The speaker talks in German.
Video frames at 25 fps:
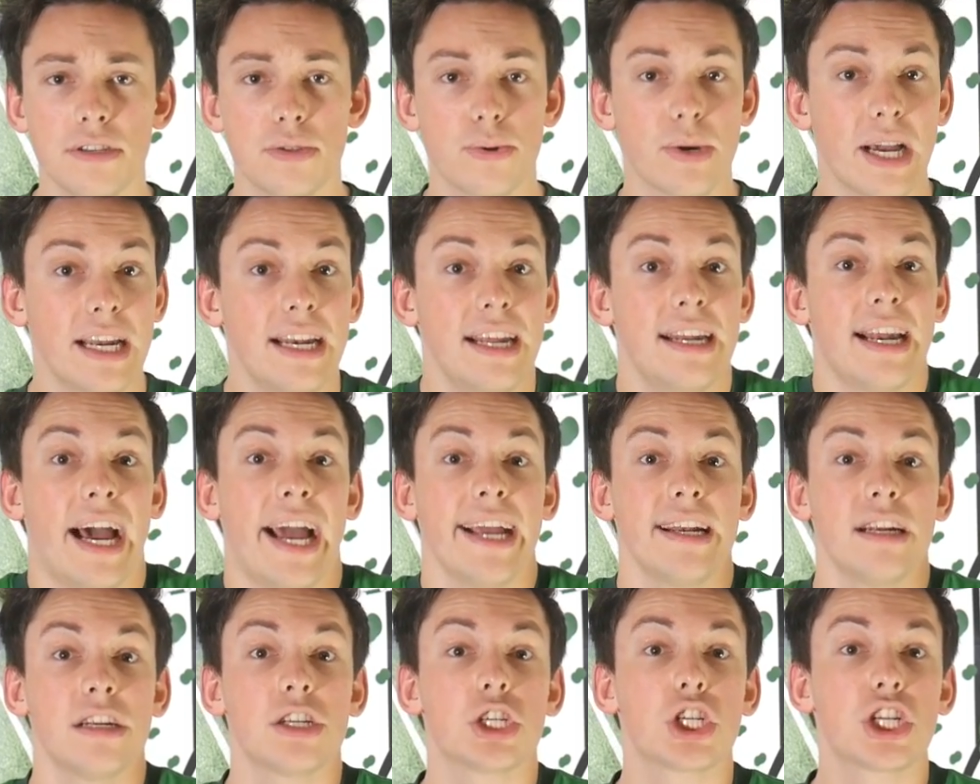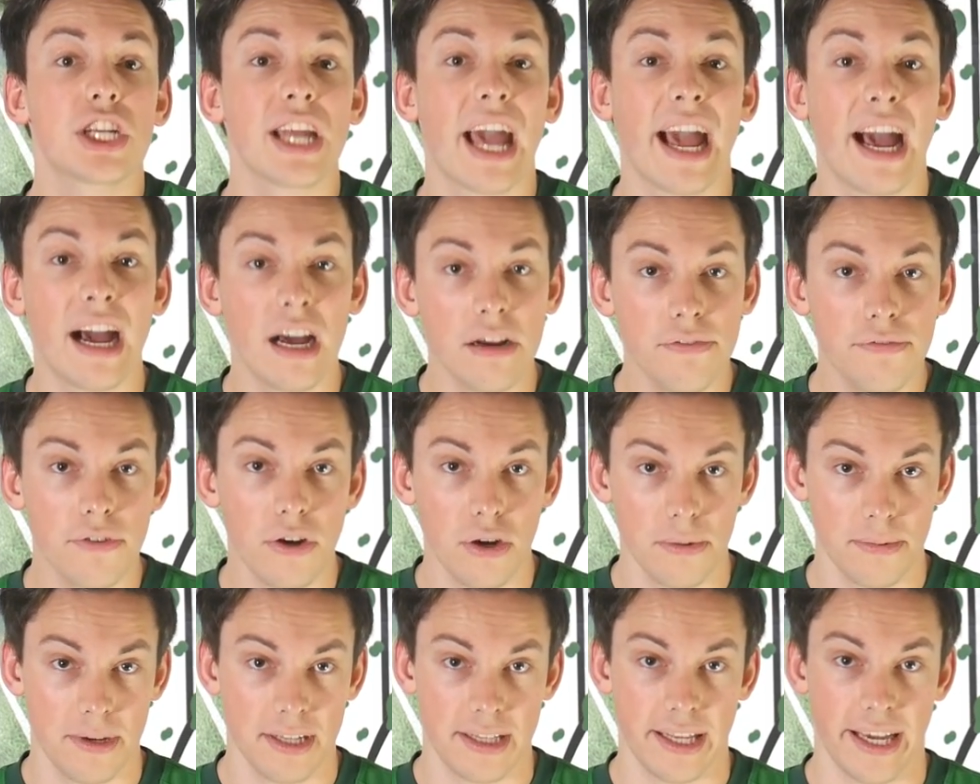sogar in den eigenen
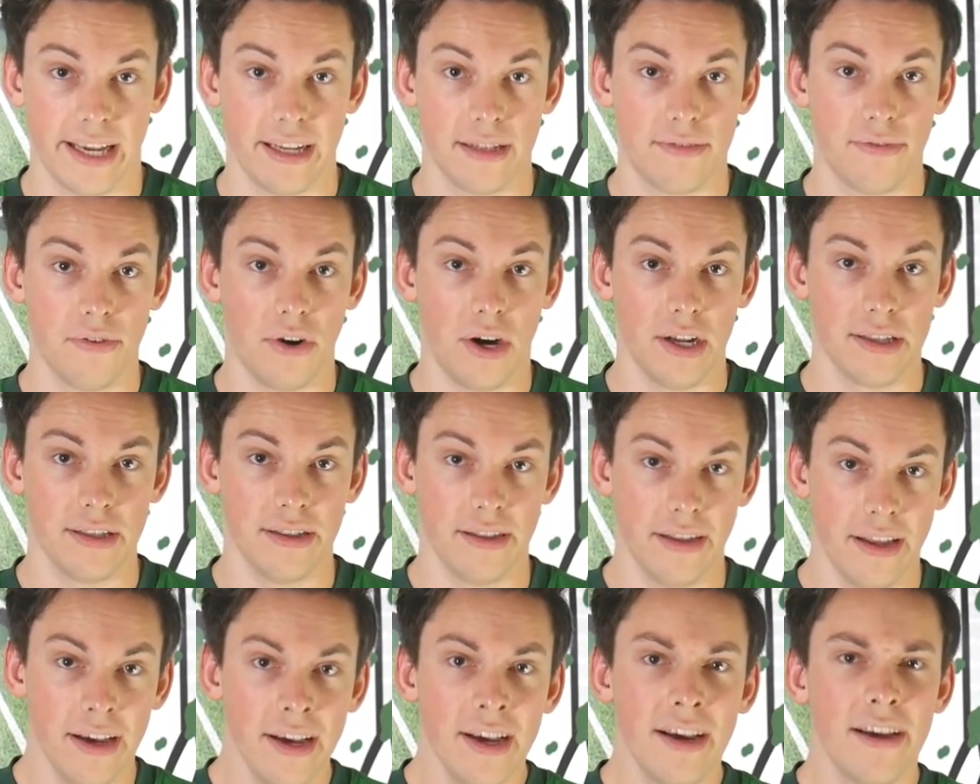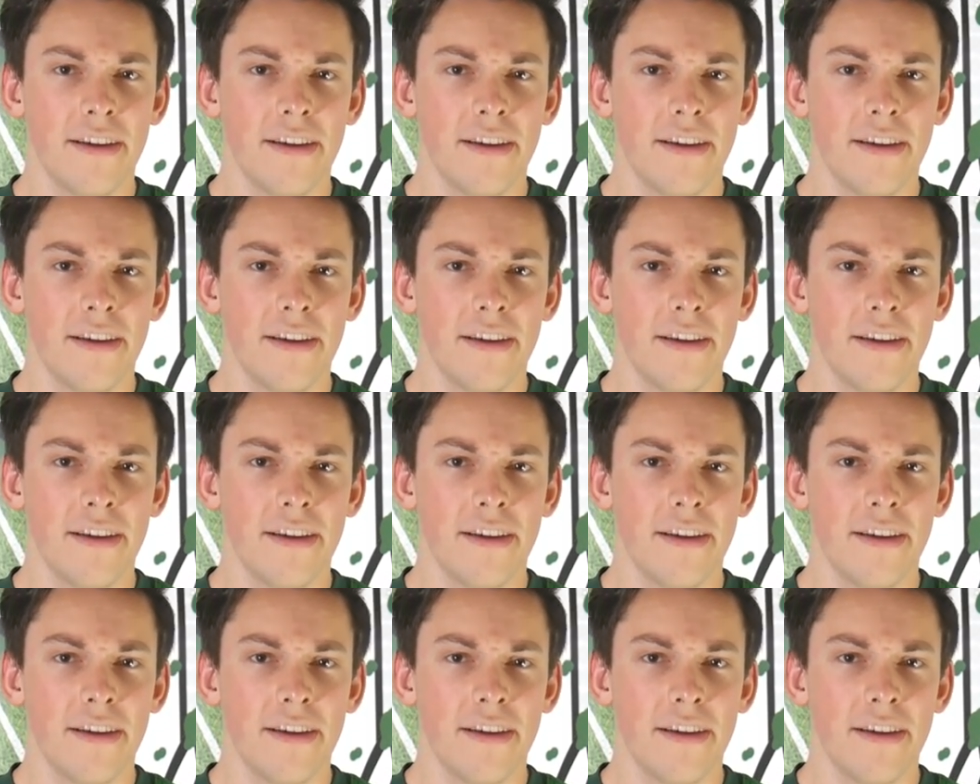Strafraum gedrängt worden.